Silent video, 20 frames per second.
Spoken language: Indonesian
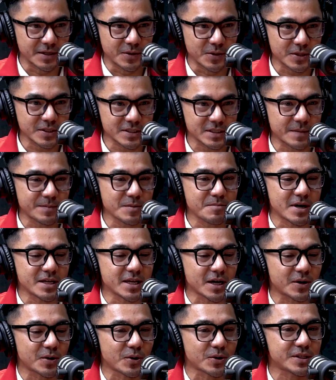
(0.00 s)
the dots tapi
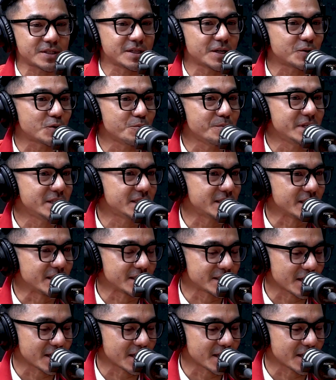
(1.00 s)
banyak dotsnya tuh missing.